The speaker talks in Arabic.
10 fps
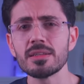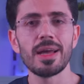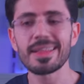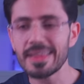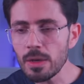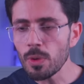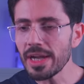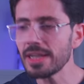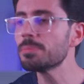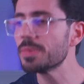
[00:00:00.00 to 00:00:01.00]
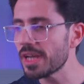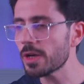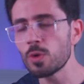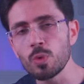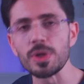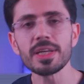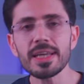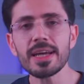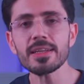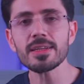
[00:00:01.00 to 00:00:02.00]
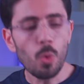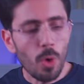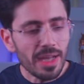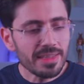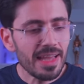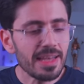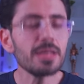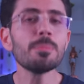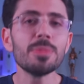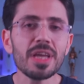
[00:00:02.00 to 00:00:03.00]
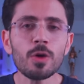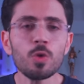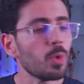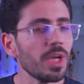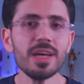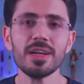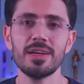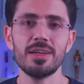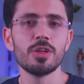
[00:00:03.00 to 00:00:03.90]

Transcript: هتلاقي واحد بياكل ويتخن وواحد تاني بياكل ويحرق